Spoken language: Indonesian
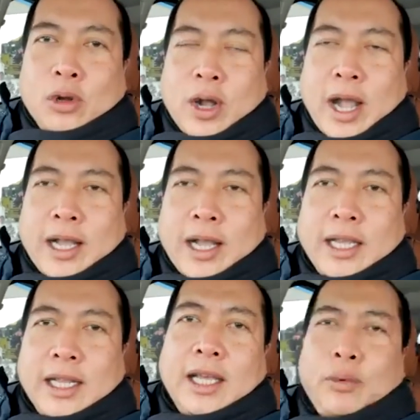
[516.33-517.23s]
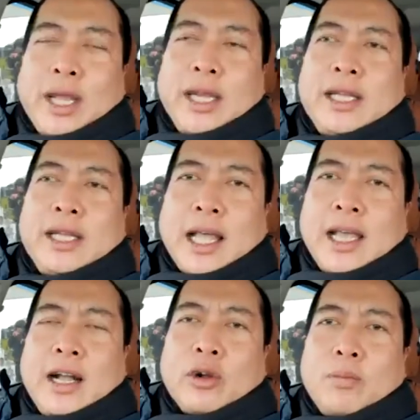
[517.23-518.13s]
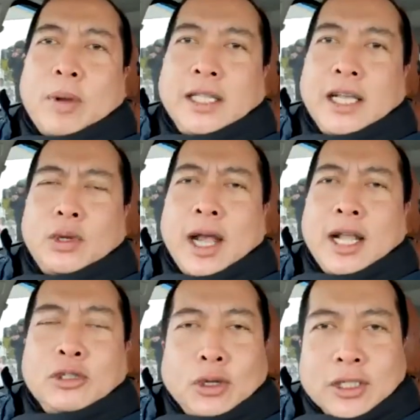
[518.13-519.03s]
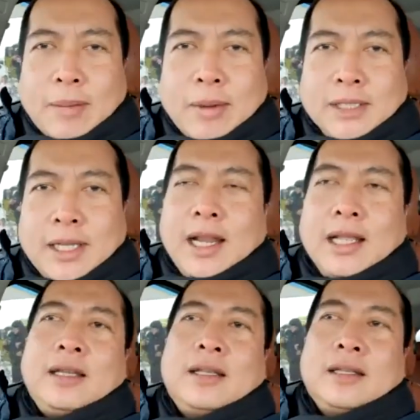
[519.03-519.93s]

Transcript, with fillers: orang ini WNI kita yang rumahnya sudah hancur sama sekali.